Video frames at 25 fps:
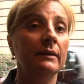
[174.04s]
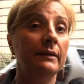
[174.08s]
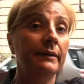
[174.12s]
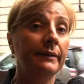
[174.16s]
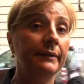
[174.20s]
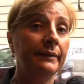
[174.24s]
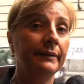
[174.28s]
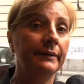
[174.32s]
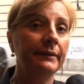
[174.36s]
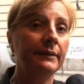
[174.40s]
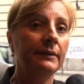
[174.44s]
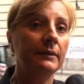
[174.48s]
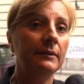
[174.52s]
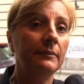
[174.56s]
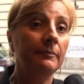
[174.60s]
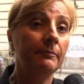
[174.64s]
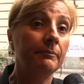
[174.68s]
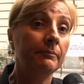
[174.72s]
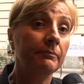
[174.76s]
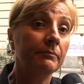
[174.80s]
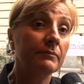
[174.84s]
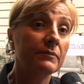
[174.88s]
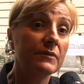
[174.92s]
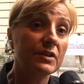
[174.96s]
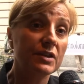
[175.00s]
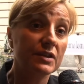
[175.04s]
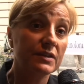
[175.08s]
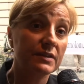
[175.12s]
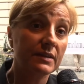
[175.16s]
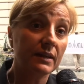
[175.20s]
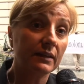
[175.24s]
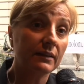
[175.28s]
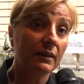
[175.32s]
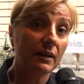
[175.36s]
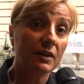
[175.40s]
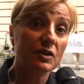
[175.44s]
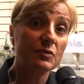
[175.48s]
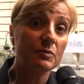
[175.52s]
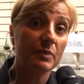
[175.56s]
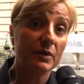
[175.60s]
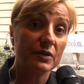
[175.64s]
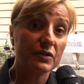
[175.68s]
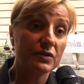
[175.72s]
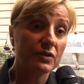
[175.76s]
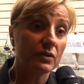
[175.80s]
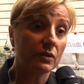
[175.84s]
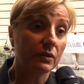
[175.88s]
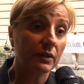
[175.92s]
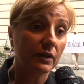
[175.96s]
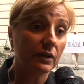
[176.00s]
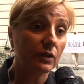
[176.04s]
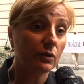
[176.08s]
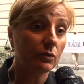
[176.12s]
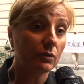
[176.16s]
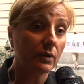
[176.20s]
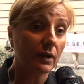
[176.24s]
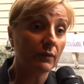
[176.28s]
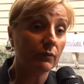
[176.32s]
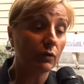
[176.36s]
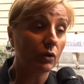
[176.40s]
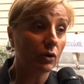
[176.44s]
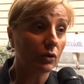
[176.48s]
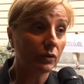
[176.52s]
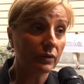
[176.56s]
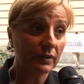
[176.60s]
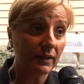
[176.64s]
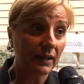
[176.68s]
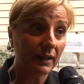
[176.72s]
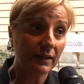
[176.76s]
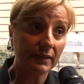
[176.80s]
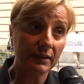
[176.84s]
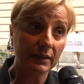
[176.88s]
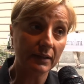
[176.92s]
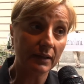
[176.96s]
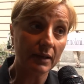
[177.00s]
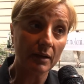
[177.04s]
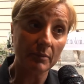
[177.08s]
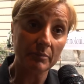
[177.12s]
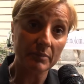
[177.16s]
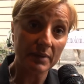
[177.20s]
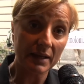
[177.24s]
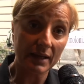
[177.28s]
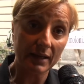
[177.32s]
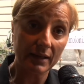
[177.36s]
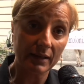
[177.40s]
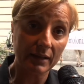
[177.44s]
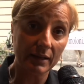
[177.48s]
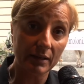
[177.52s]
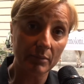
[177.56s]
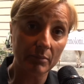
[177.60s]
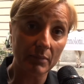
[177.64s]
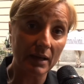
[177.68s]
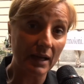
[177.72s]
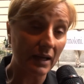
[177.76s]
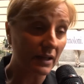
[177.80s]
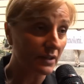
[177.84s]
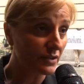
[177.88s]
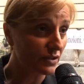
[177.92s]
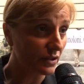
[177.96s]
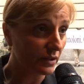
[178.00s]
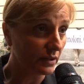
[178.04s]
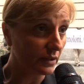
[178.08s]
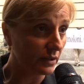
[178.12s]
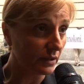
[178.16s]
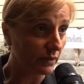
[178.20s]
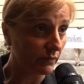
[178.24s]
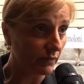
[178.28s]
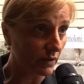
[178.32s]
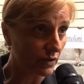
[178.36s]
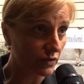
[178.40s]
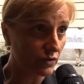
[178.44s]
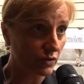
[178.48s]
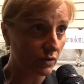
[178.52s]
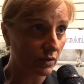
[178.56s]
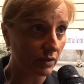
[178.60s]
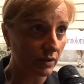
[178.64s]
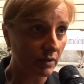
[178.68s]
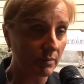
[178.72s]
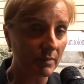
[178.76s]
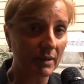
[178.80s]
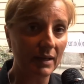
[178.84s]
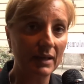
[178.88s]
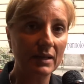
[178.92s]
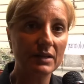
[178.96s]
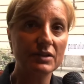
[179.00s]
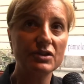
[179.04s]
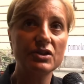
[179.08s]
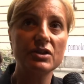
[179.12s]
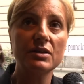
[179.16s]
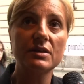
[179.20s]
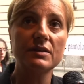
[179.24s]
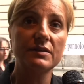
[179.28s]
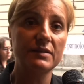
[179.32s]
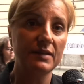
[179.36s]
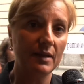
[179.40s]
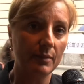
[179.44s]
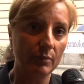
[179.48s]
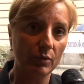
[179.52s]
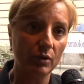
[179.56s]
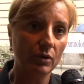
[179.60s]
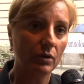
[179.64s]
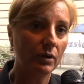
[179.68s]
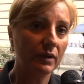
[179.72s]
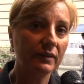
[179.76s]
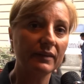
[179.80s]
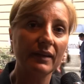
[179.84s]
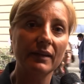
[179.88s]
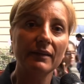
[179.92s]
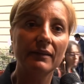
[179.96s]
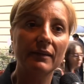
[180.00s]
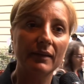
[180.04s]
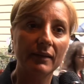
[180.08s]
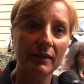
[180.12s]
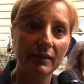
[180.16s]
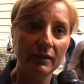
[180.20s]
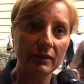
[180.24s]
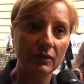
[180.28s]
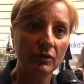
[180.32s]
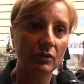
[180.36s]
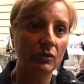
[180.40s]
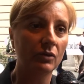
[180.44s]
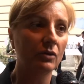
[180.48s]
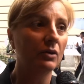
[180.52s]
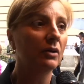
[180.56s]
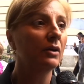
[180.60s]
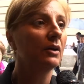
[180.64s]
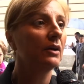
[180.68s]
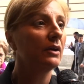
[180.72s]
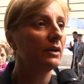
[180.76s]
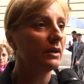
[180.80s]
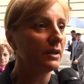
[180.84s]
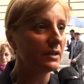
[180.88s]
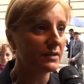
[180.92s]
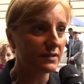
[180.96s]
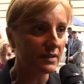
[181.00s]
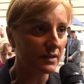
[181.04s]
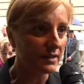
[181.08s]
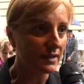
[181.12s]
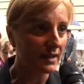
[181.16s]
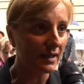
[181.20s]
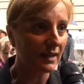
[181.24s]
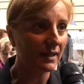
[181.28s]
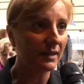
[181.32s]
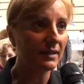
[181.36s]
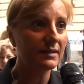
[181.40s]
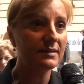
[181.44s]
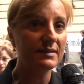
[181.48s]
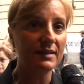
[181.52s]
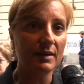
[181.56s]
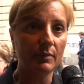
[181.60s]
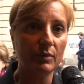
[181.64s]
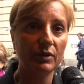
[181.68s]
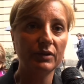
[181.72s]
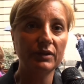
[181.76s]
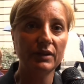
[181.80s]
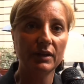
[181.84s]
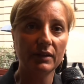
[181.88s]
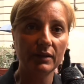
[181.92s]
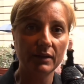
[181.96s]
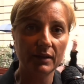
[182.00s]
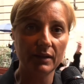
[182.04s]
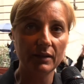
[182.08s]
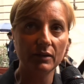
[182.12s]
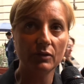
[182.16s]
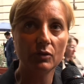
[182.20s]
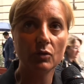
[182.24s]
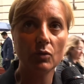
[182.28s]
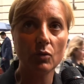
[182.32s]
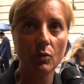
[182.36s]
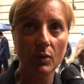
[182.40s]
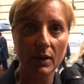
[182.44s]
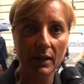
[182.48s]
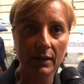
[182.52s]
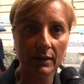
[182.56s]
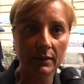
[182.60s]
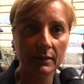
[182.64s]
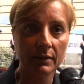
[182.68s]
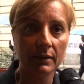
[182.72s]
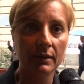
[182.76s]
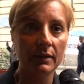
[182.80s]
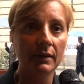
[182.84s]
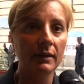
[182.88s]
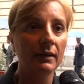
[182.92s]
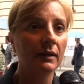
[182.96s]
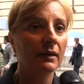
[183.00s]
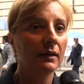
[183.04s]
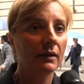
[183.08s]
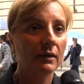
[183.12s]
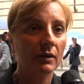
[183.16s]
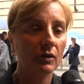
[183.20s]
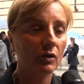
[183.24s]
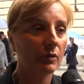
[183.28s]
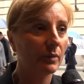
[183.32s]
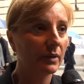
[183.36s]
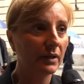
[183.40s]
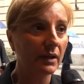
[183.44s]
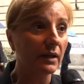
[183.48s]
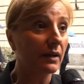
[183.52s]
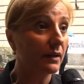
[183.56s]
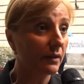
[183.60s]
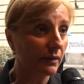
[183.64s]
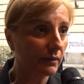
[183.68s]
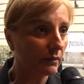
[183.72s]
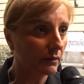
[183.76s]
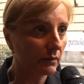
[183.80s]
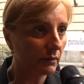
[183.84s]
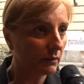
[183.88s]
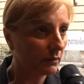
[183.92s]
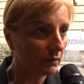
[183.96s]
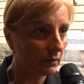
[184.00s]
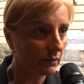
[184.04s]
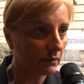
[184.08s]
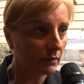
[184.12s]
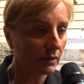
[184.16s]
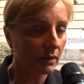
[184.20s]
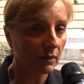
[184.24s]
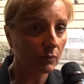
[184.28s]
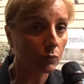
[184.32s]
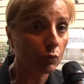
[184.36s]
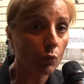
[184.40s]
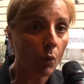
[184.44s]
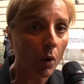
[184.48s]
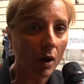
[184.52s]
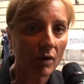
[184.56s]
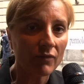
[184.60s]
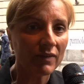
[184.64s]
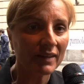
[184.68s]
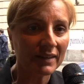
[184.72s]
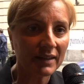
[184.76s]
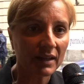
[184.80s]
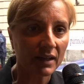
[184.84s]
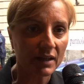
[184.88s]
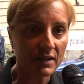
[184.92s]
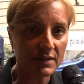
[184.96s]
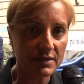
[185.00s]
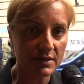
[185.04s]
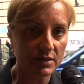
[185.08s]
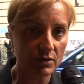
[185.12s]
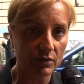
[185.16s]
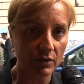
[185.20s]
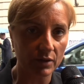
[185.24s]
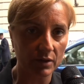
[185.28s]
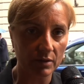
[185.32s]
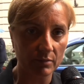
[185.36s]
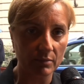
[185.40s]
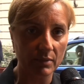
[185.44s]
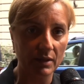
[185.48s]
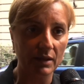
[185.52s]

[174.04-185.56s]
Ehm, c'è stata l'espressione di una volontà di cambiare marcia, di inversione di marcia, stiamo attendendo i segnali, stiamo attendendo qualche dire, eh, di, nuova direzione in